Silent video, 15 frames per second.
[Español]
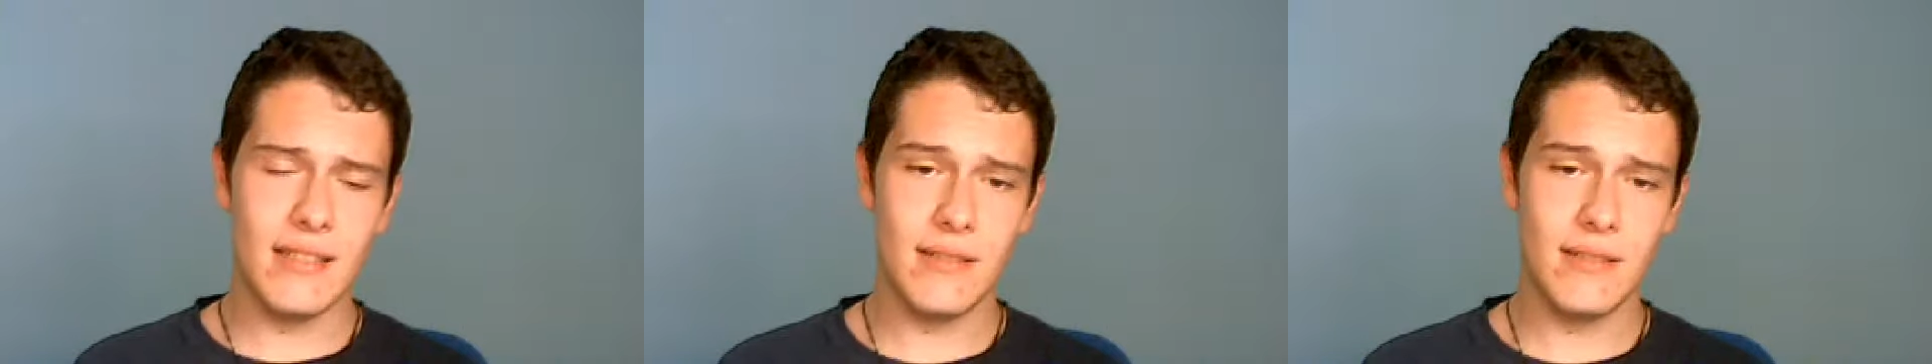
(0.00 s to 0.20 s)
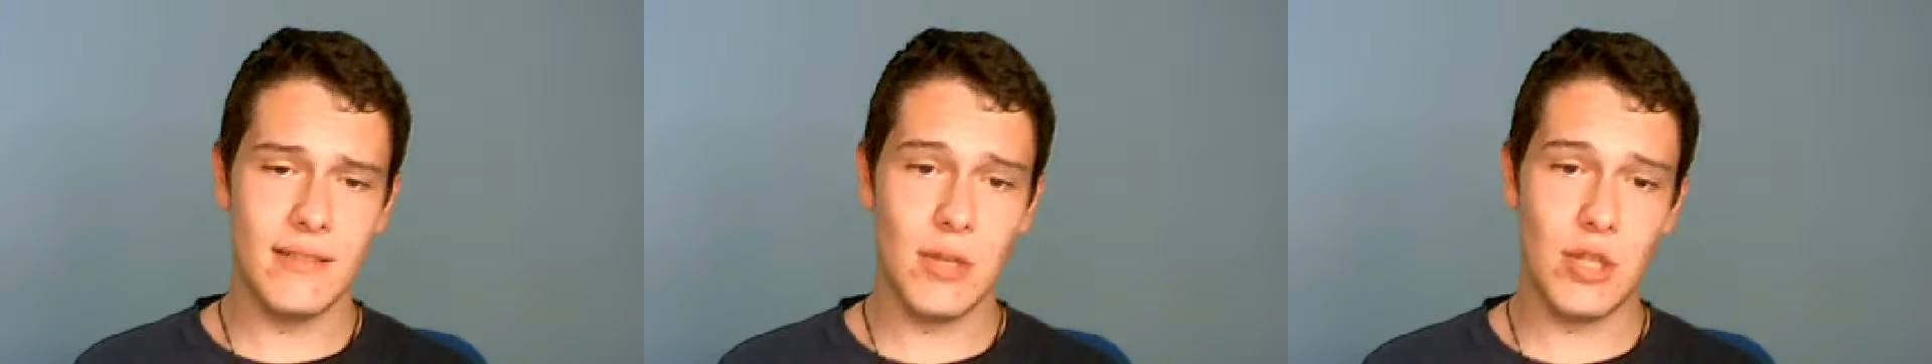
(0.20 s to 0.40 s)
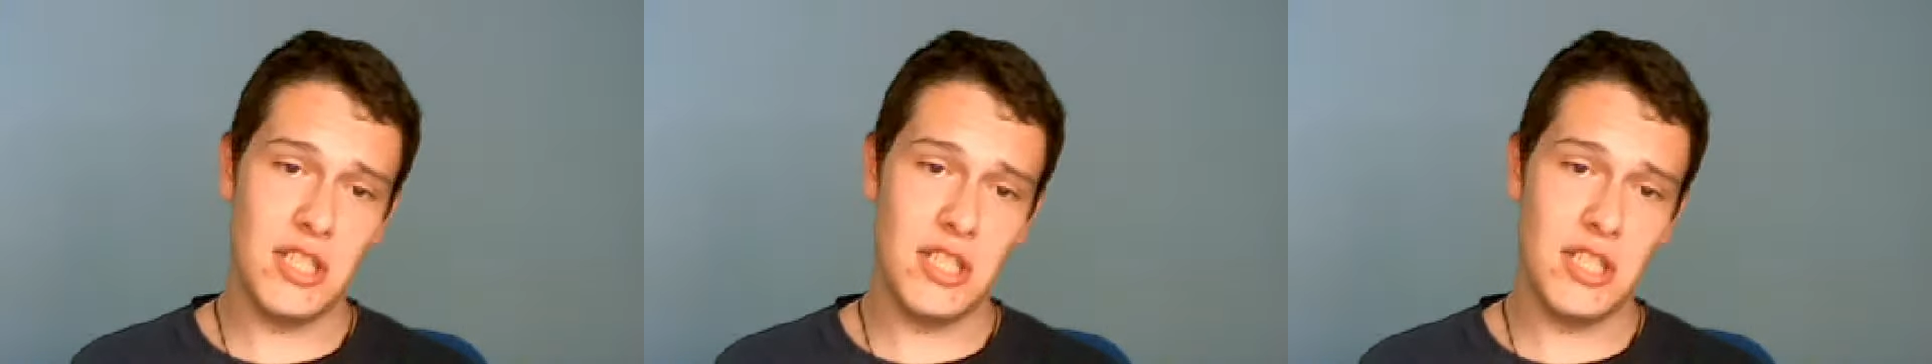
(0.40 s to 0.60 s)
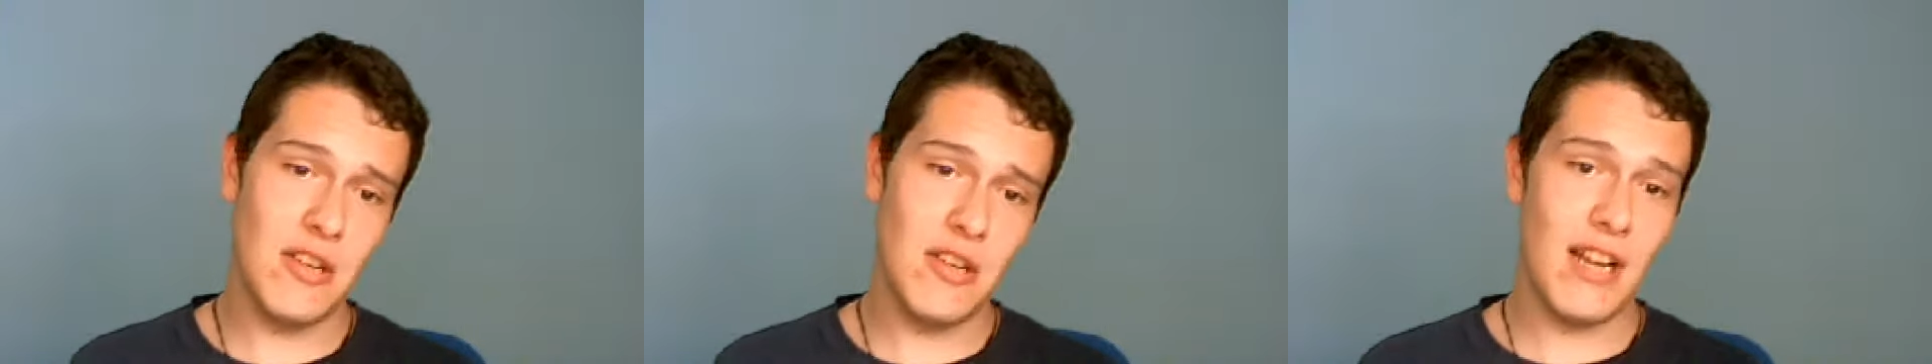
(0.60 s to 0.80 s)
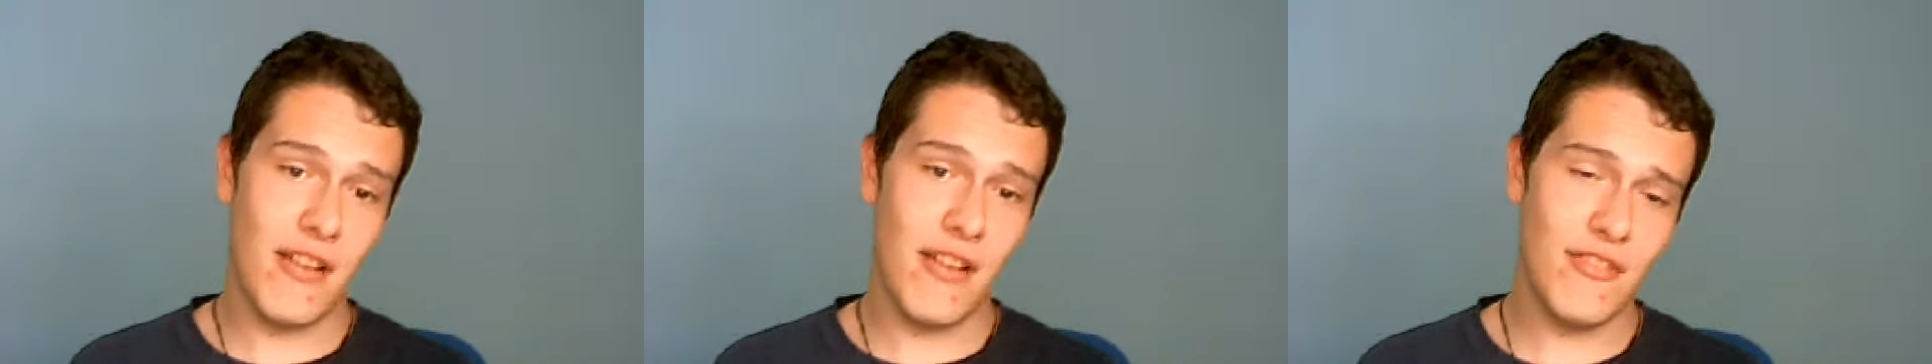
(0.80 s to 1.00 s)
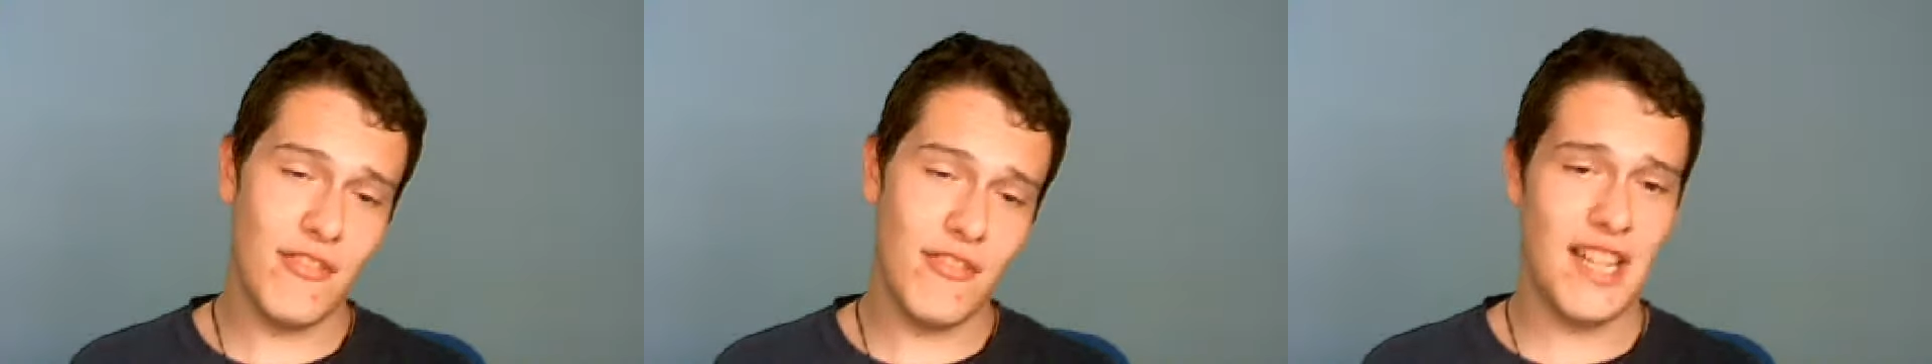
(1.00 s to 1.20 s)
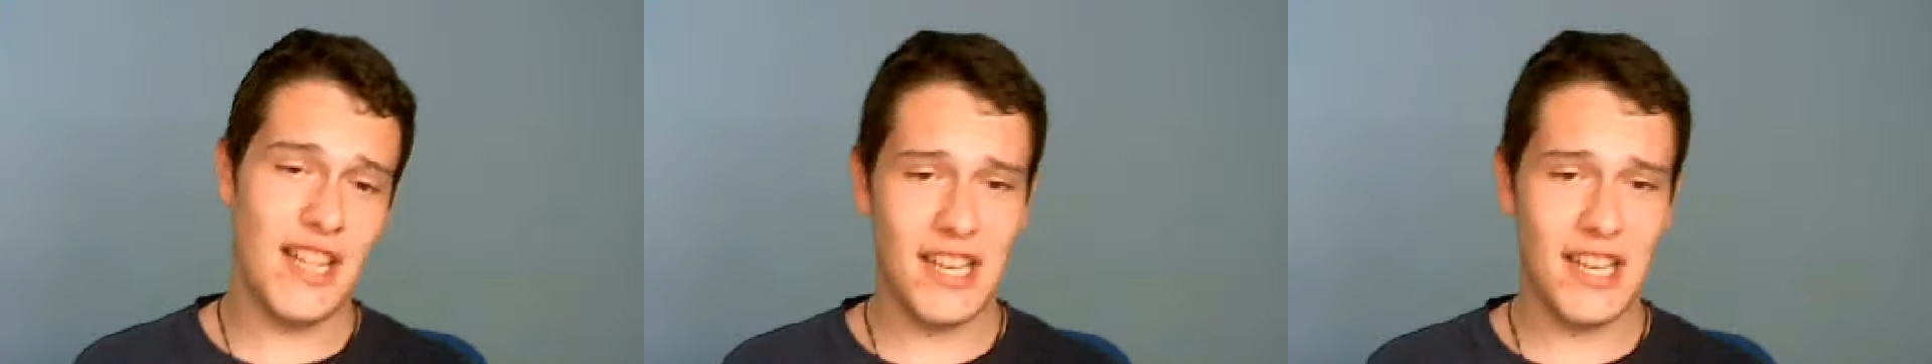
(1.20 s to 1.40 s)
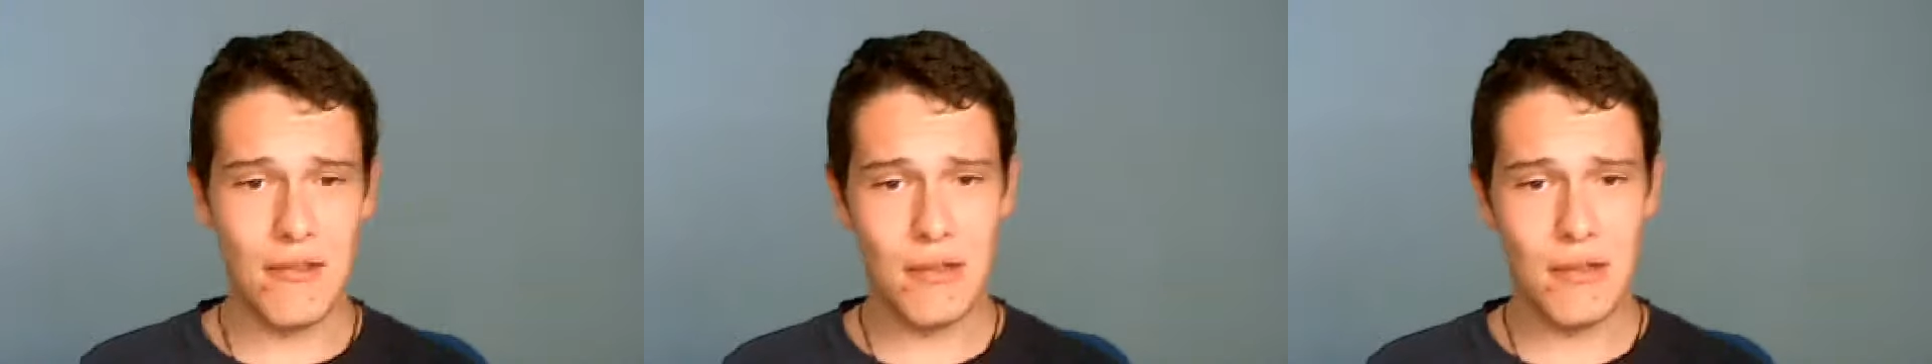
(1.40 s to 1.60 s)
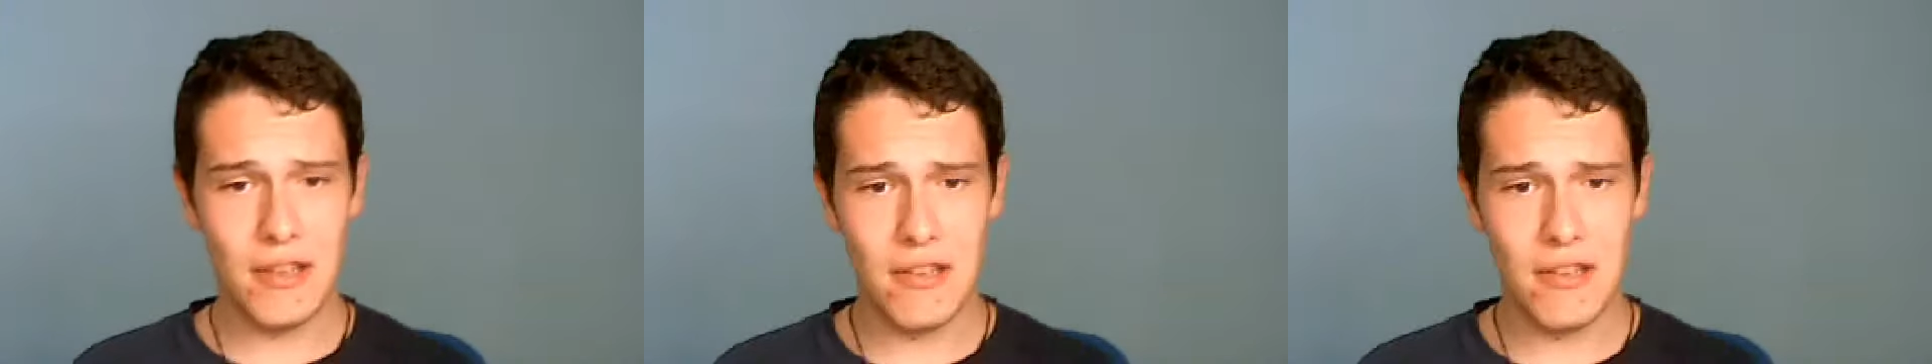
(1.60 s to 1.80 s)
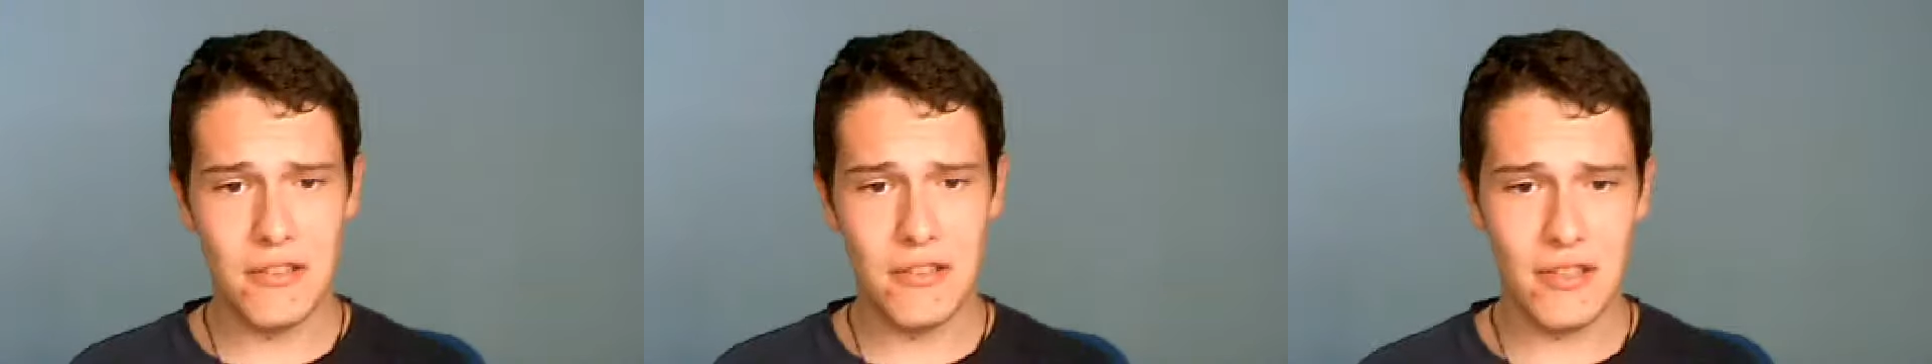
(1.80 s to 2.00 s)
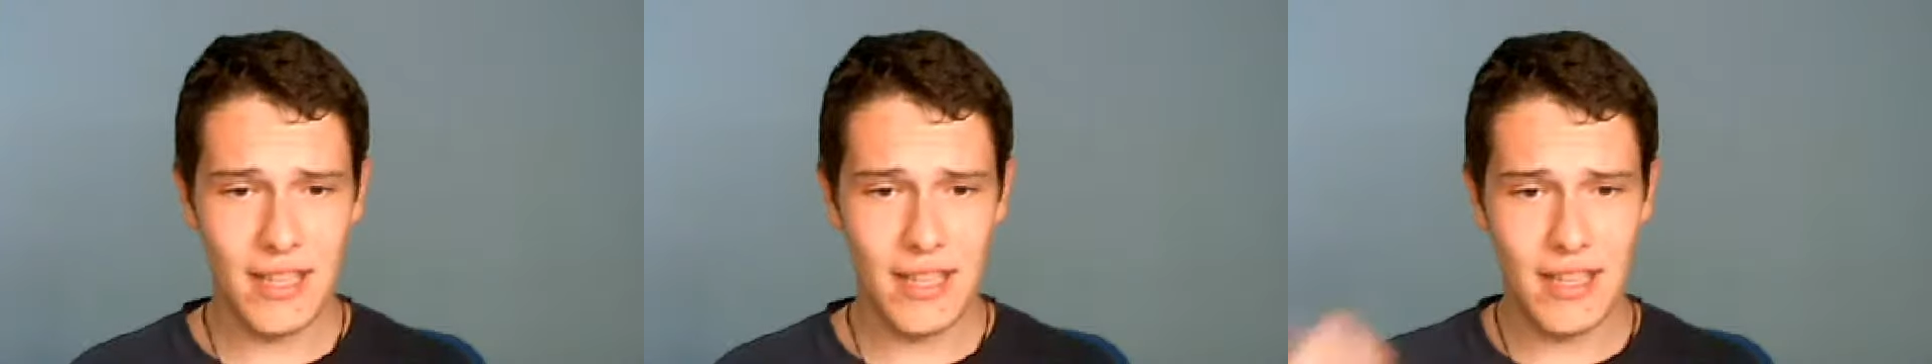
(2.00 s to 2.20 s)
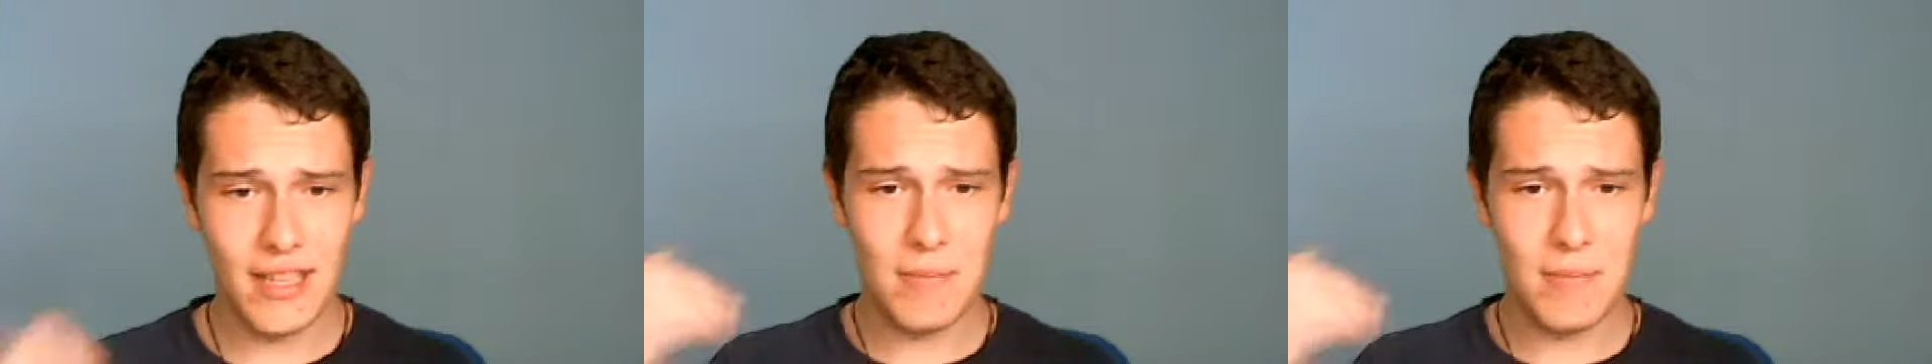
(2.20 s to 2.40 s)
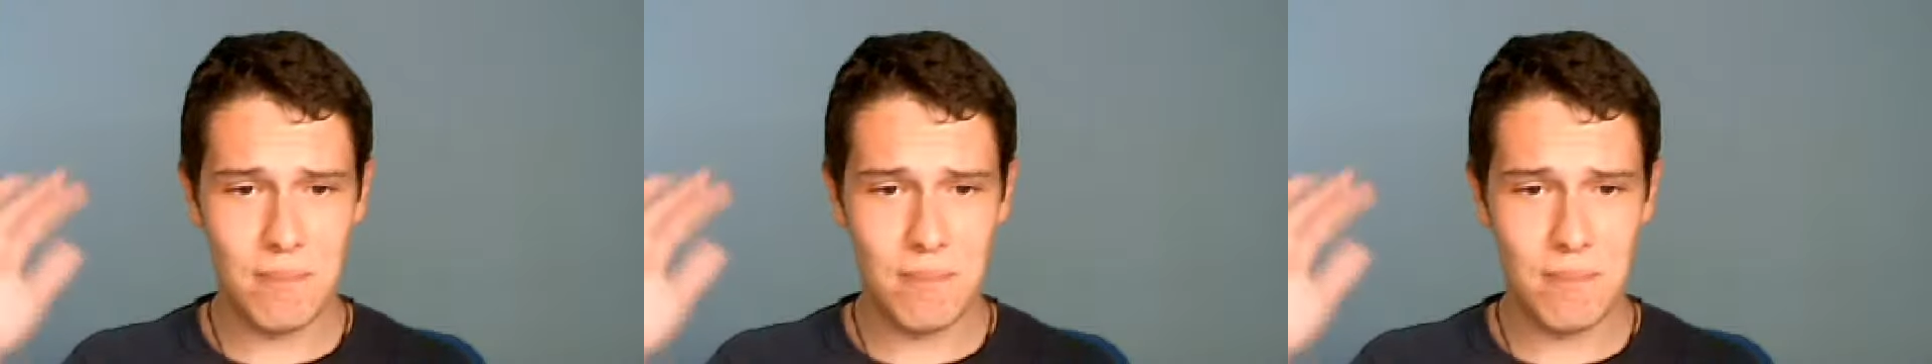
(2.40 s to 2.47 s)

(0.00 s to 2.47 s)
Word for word: pero sí con la fiesta de graduación donde